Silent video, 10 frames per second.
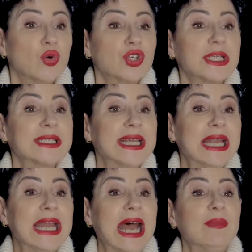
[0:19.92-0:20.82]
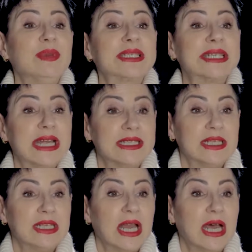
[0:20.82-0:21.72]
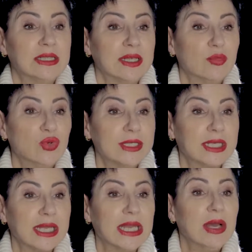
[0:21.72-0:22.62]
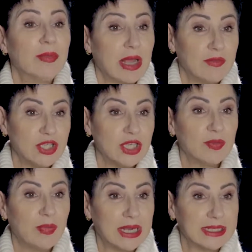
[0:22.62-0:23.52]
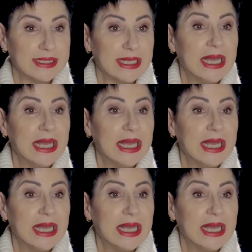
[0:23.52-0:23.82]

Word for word: уже стали обязательной атрибутикой правящих партий.